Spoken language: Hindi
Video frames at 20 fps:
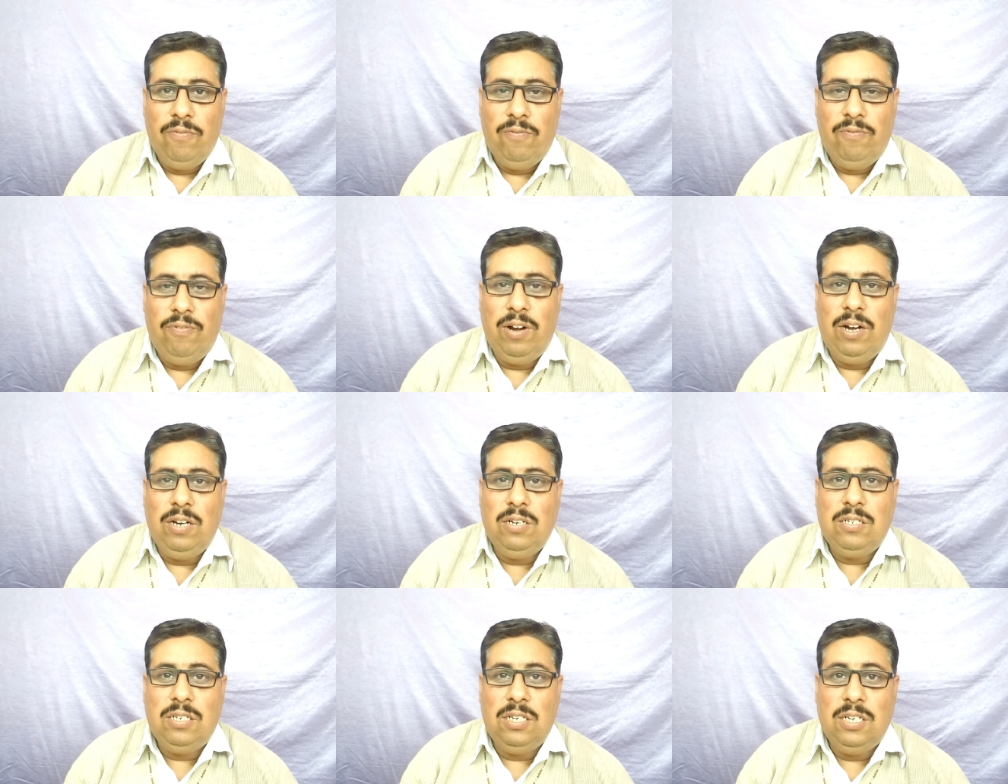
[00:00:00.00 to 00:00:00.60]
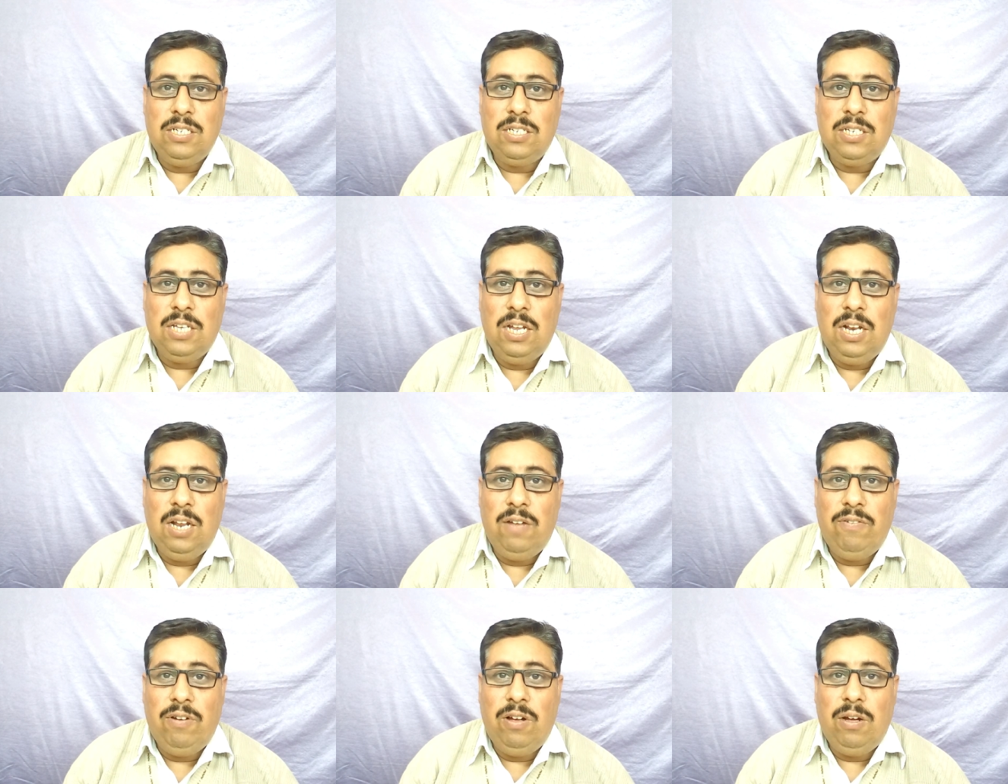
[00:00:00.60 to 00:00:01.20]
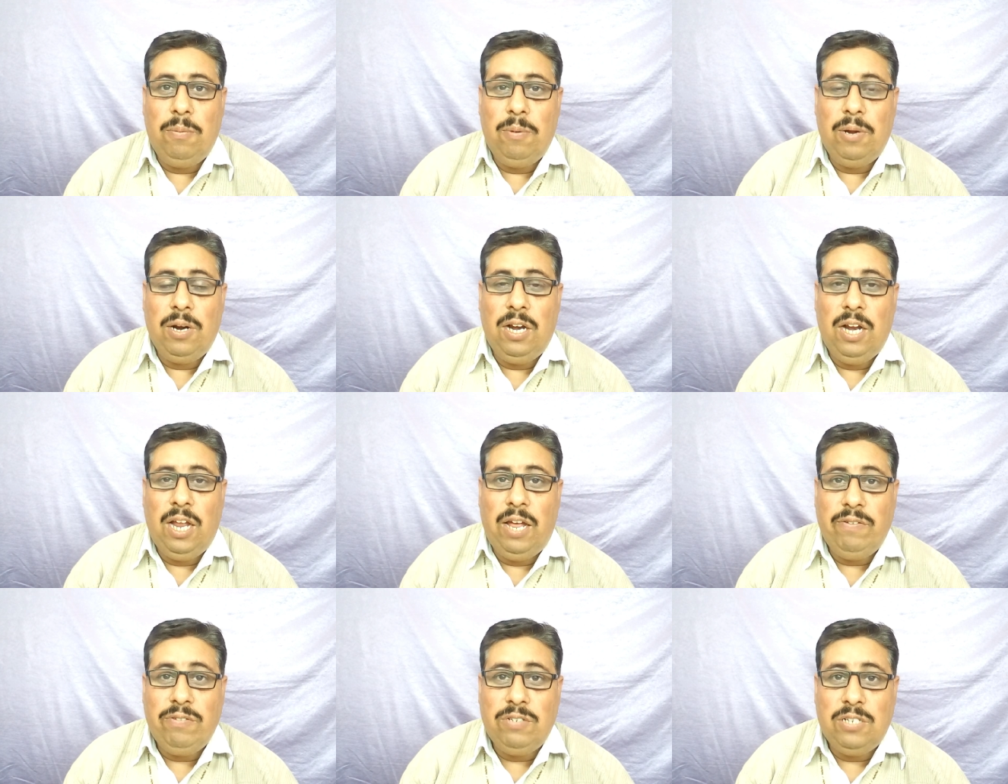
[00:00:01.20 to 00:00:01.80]
फ्रेंड्स इसके अलावा हमारा
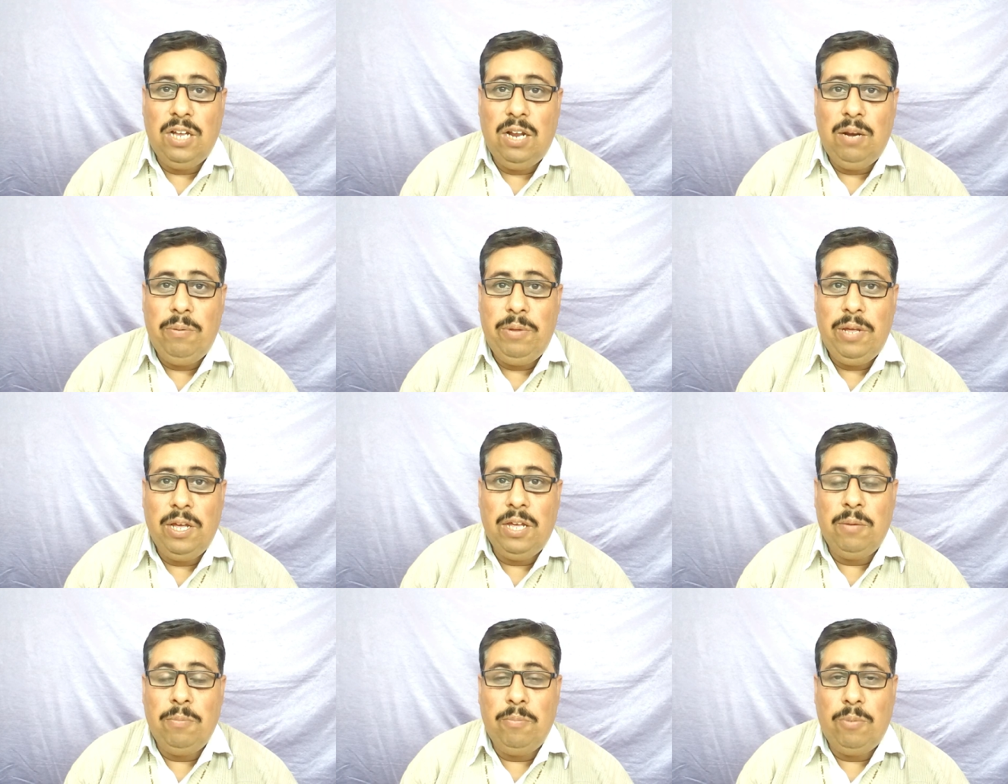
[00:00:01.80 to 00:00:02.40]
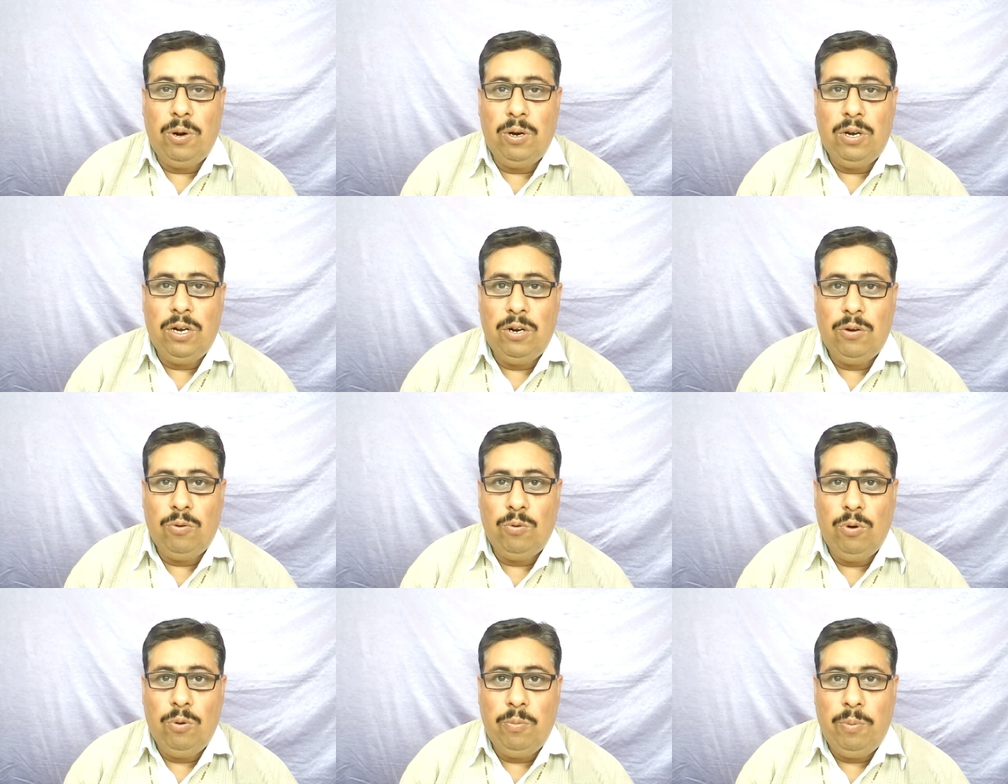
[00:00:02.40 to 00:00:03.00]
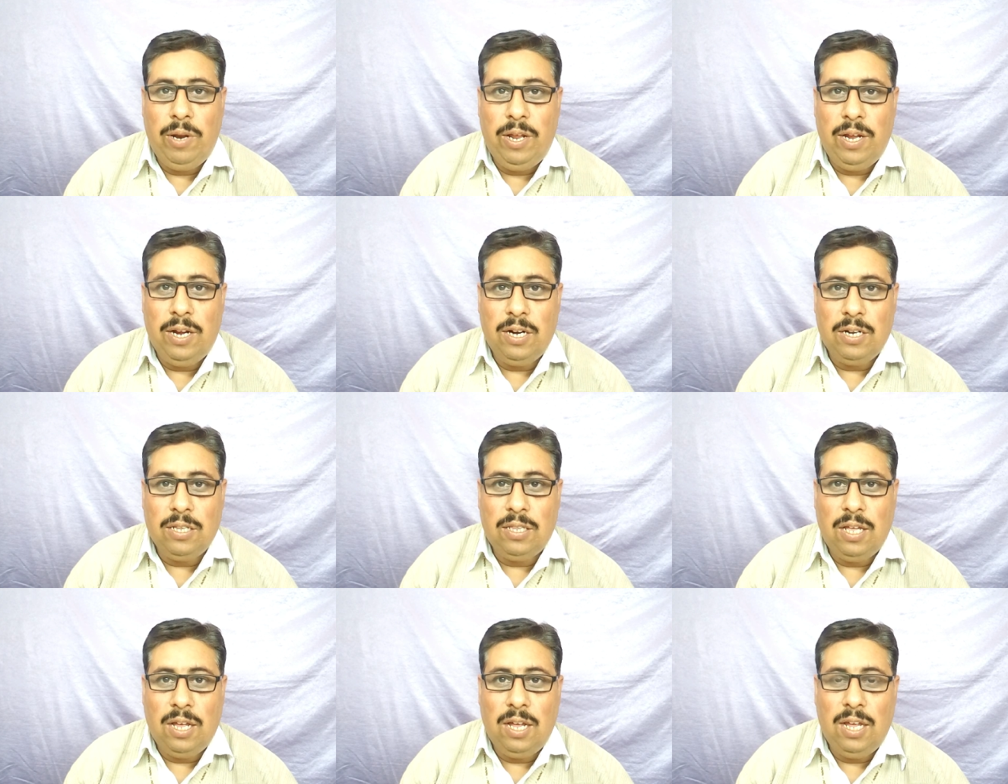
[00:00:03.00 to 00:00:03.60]
लाइफ भी एक इम्पॉर्टेंट रोल प्ले
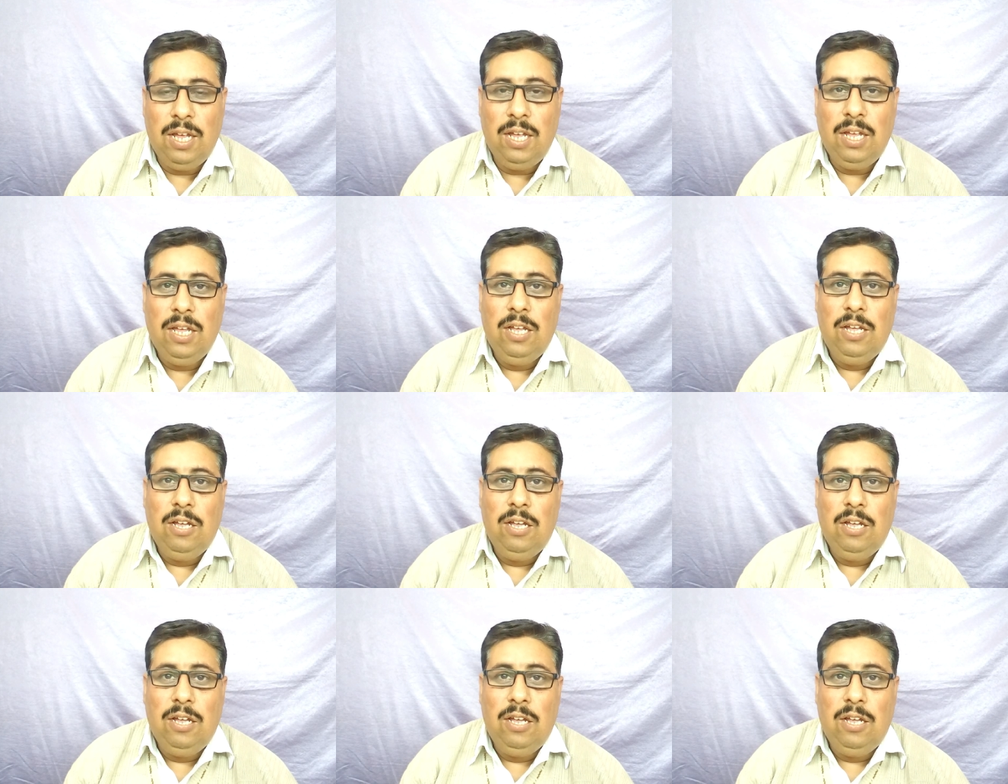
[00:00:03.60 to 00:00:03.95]
करता है